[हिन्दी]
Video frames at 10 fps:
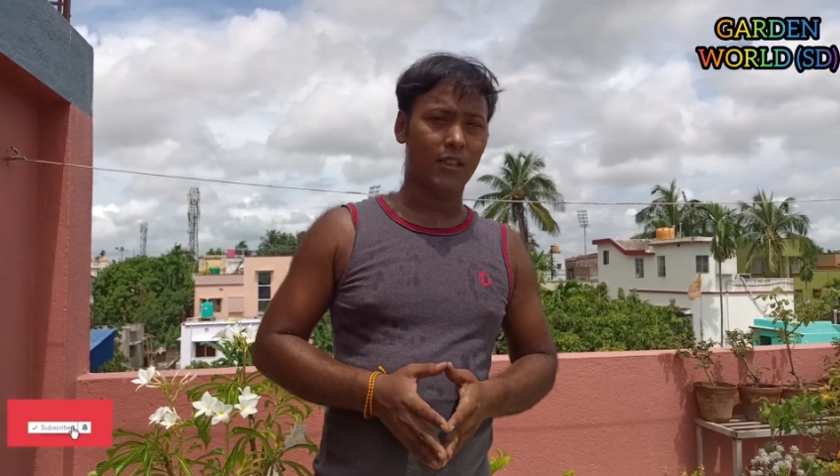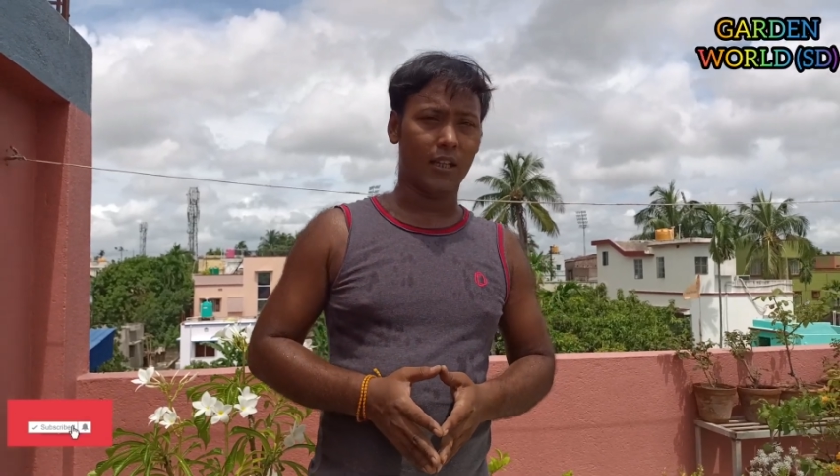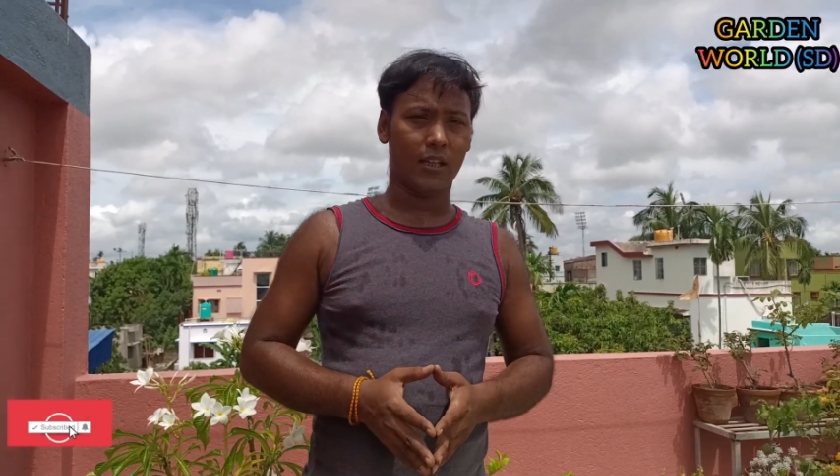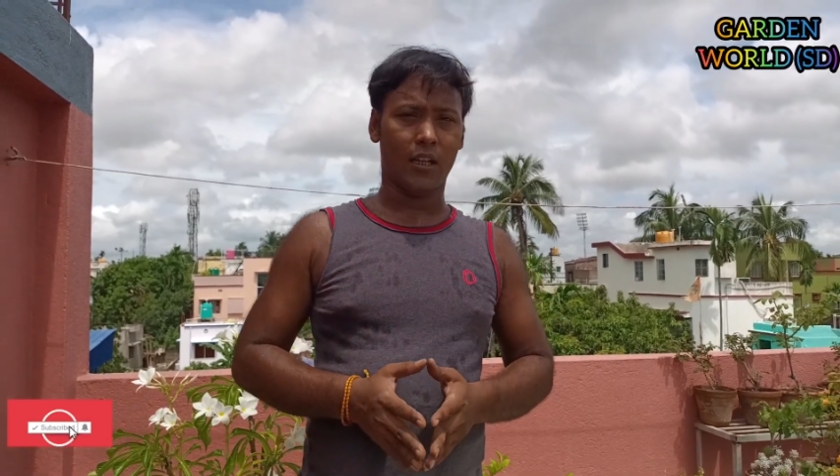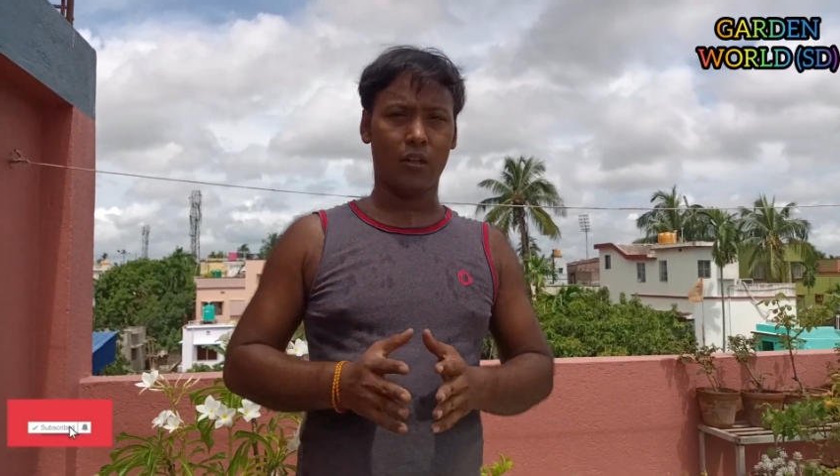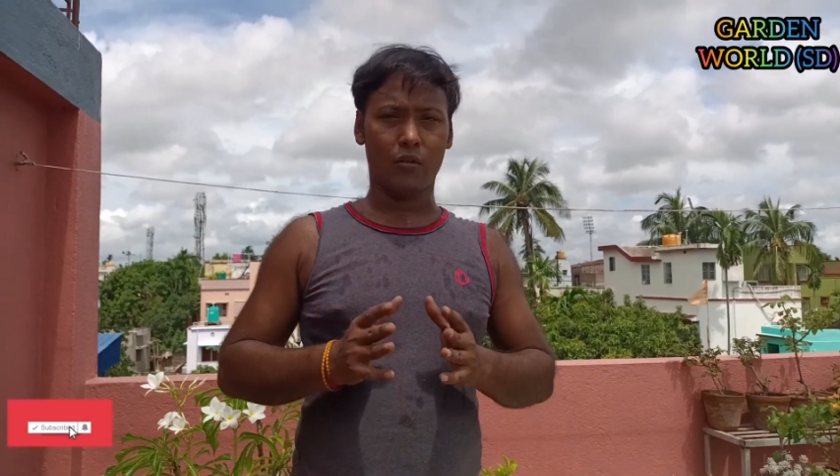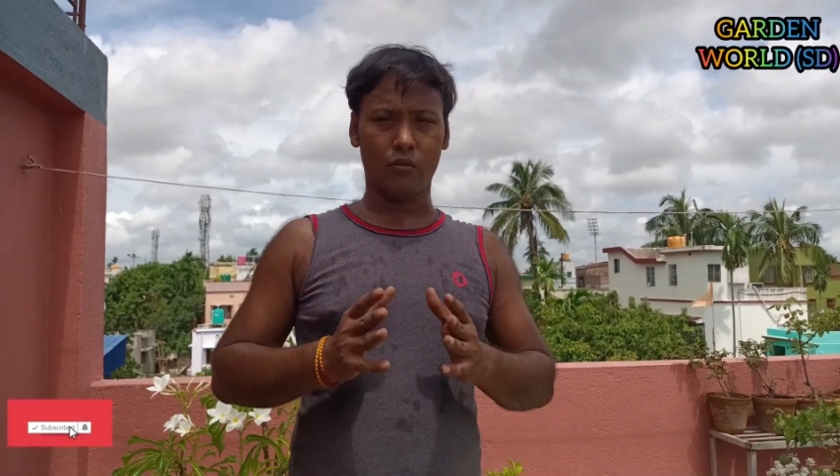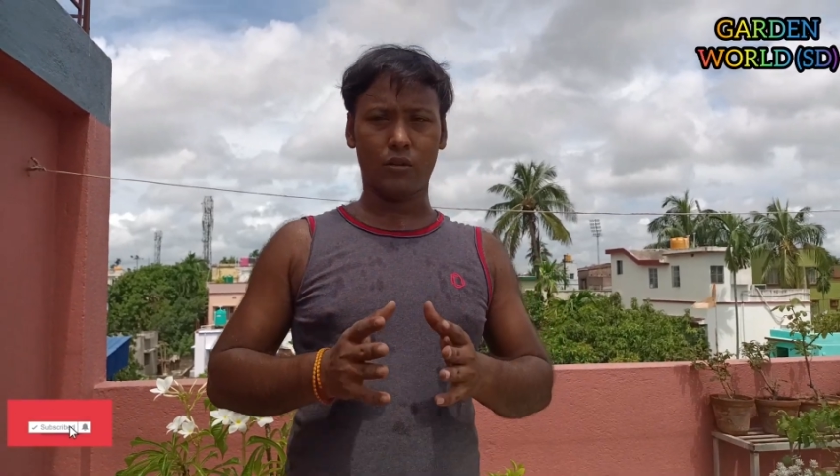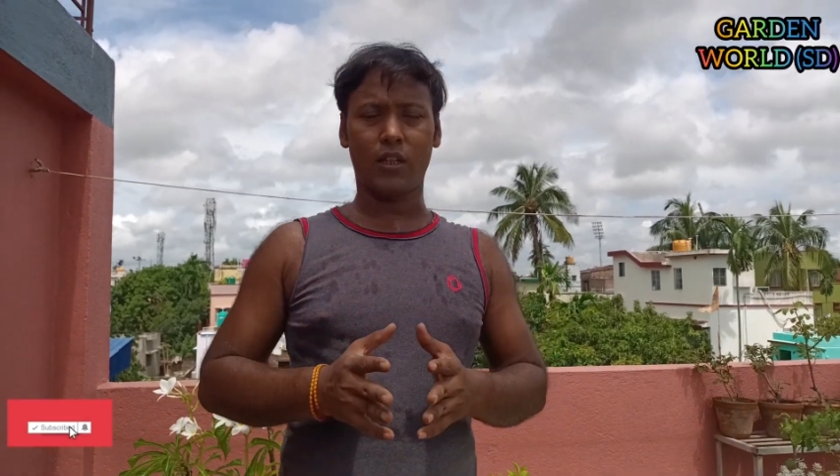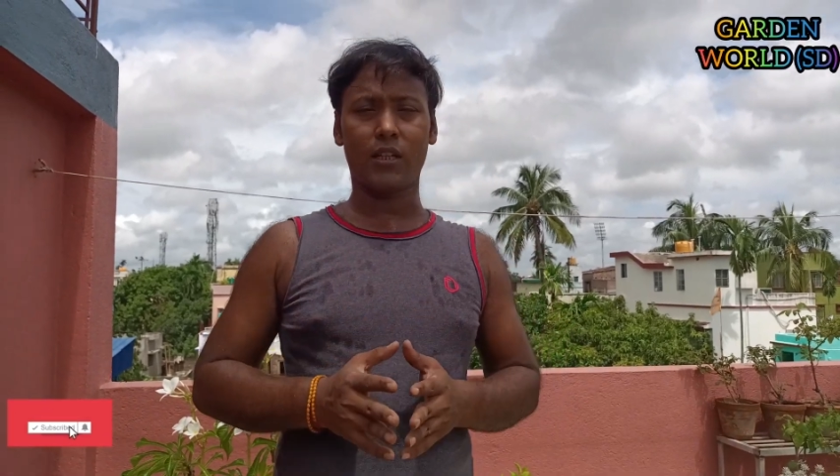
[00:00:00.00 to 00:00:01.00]
देंगे
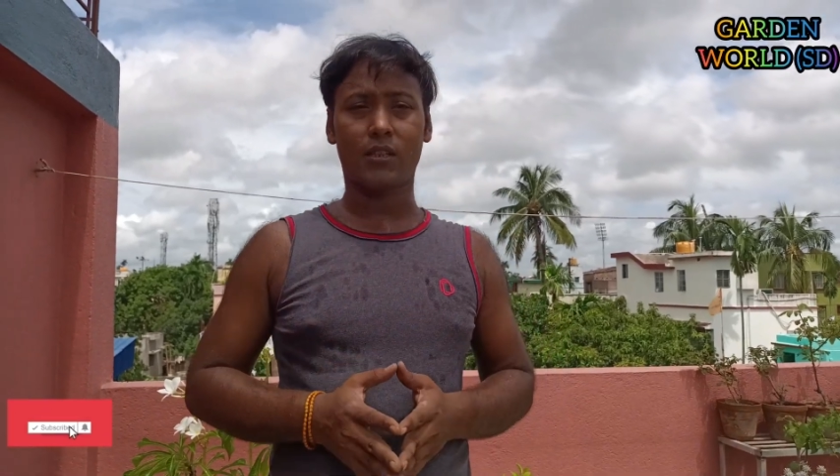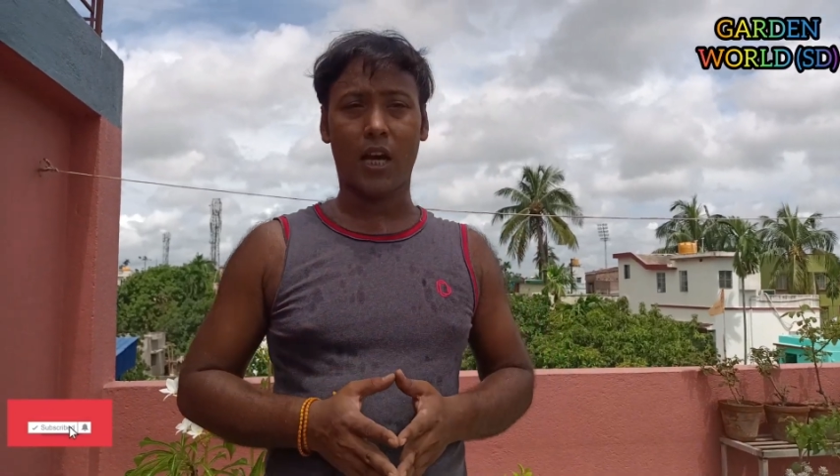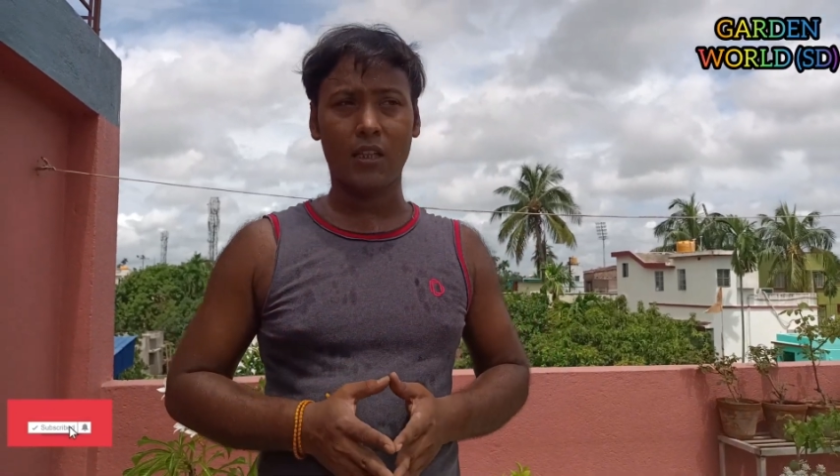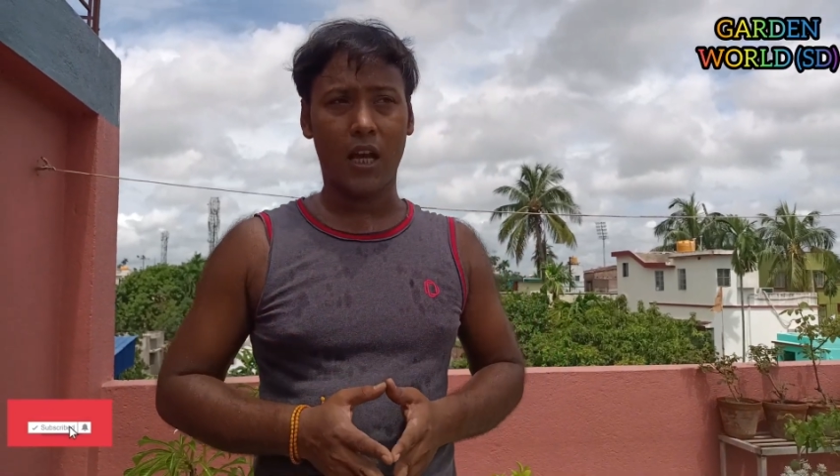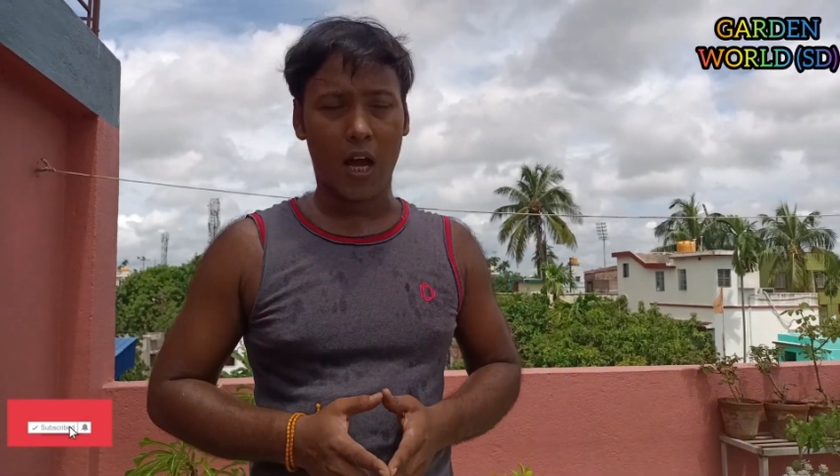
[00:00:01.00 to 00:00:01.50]
उसी के साथ